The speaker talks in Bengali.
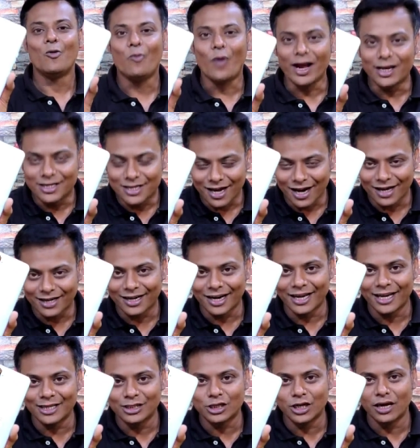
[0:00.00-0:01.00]
হোয়াইট কালারটা
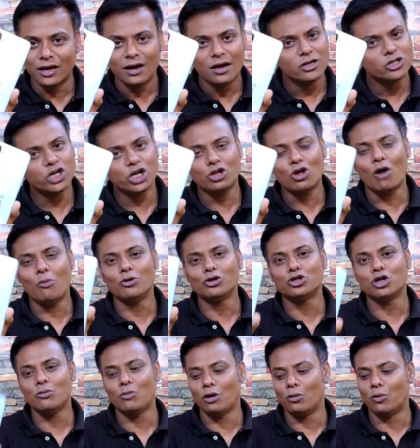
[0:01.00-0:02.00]
নিয়েছি সে তো
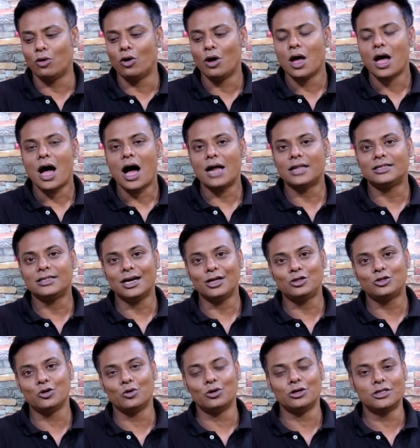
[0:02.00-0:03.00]
অবশ্যই বলবো আর যা
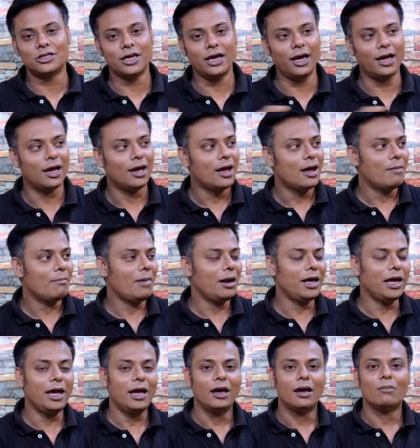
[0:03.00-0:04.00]
চলছে
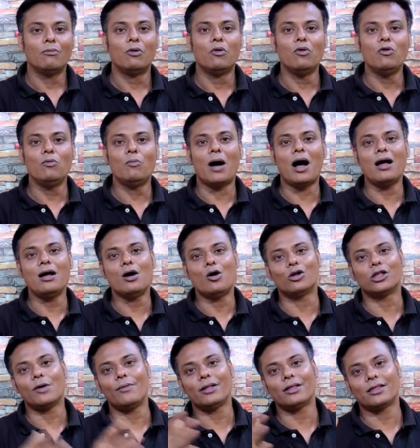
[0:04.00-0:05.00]
মানে ভুং ভাং
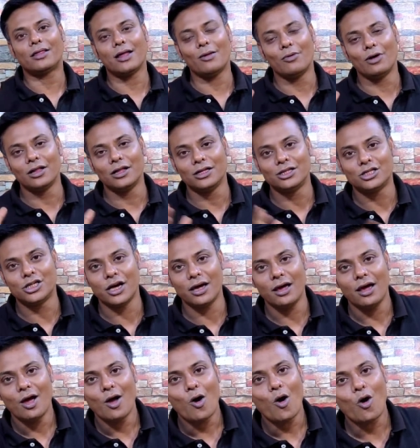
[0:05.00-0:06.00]
কথাবার্তা বলে দিচ্ছে
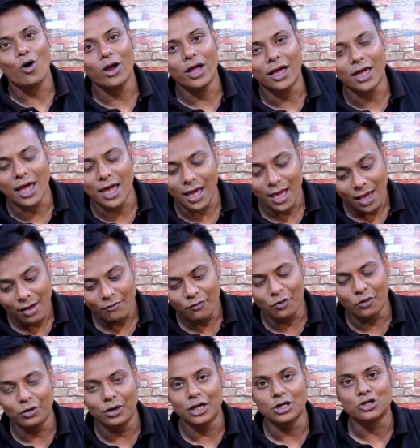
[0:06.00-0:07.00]
অনেকে
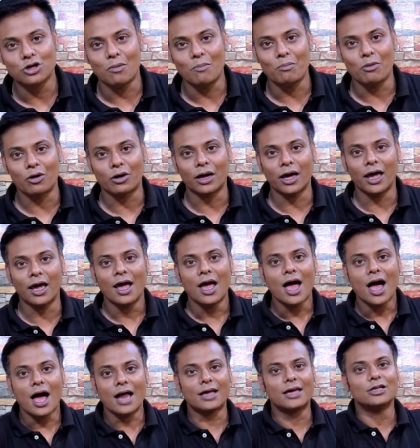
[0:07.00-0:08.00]
ফোনটি সম্পর্কে
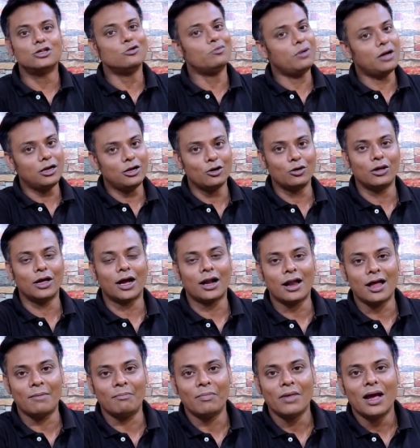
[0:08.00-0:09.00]
আর কিছু ভিডিও
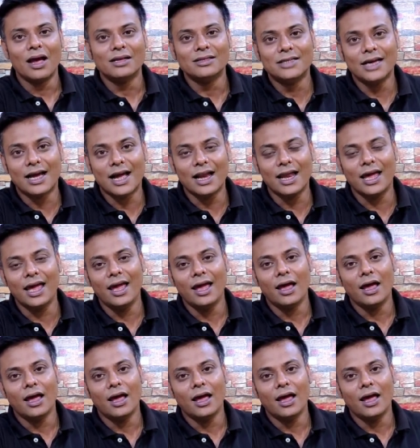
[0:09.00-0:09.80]
দেখলাম যেখানে